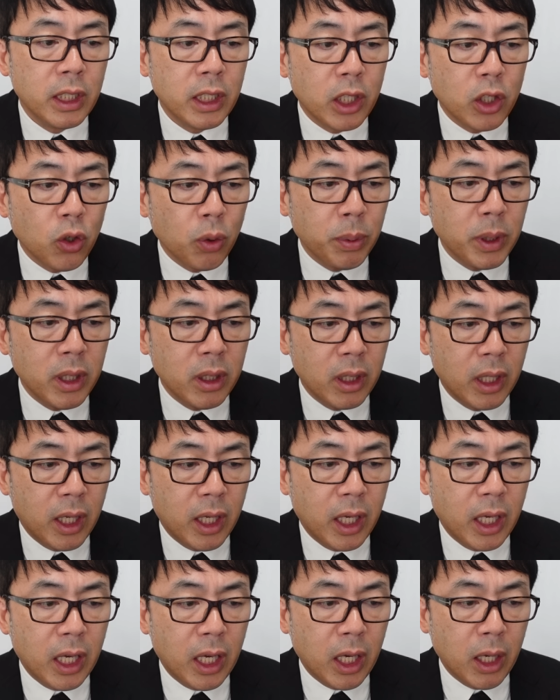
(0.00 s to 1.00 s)
で、予備、
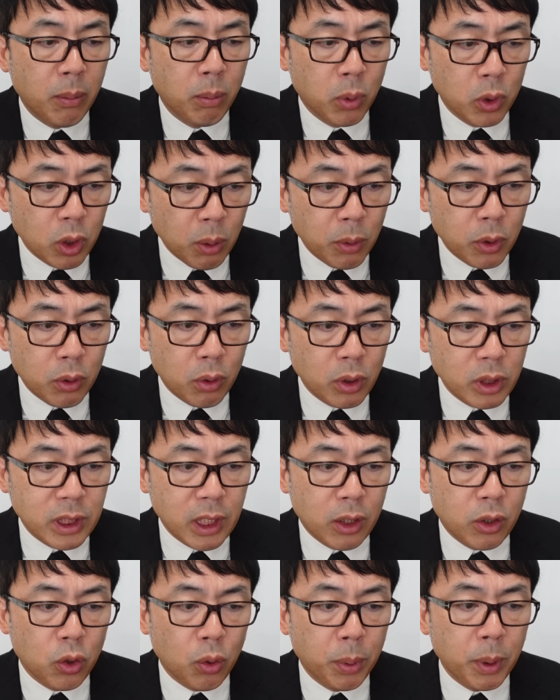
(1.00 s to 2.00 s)
えー、もともと
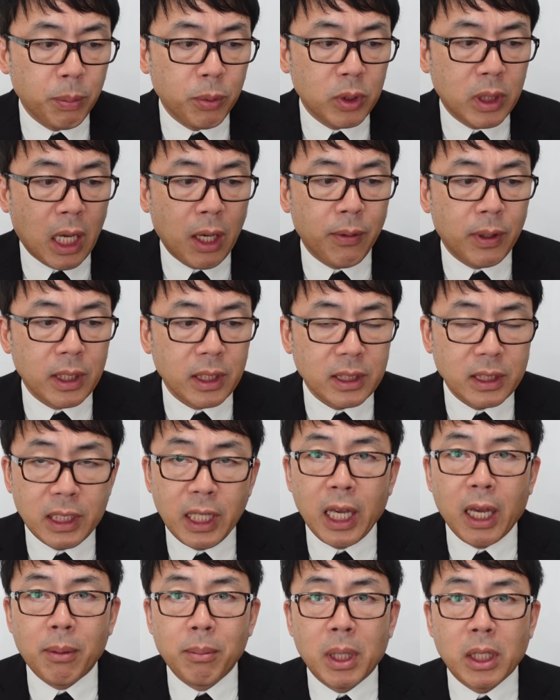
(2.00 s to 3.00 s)
ロシアの予備部隊はです
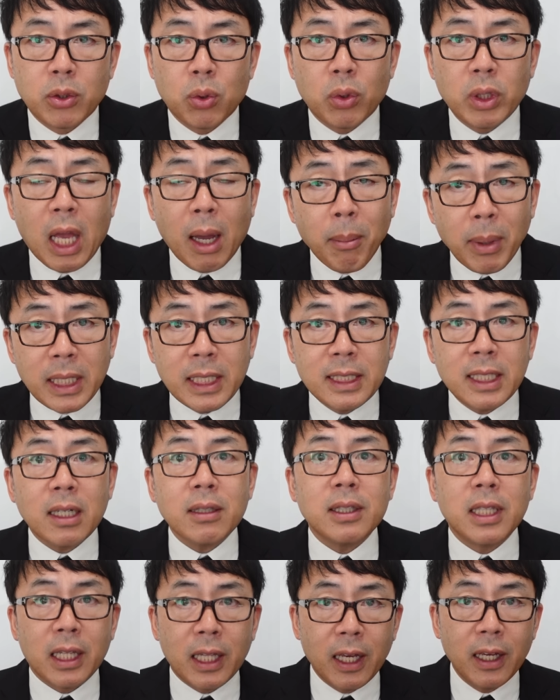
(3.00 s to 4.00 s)
ね、まあ、そこにあんまりいな
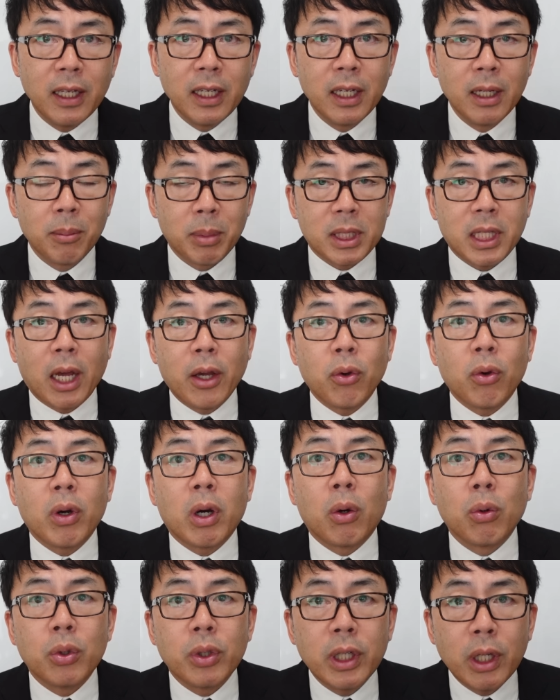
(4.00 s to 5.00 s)
くてね、まあ、対応
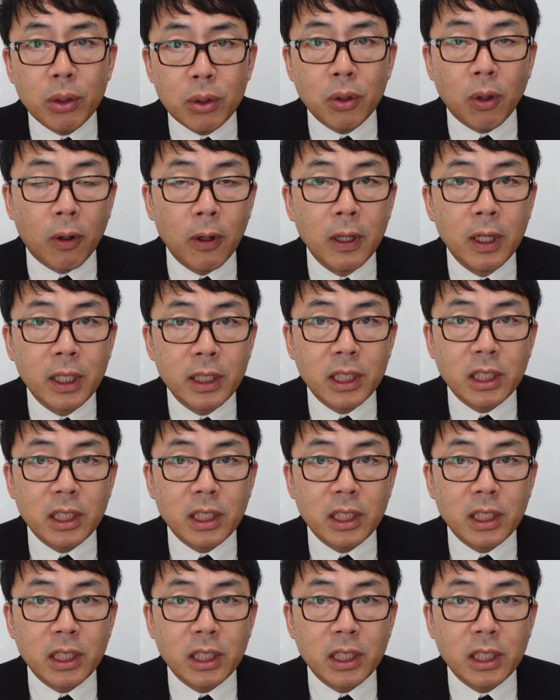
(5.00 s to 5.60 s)
が遅れると。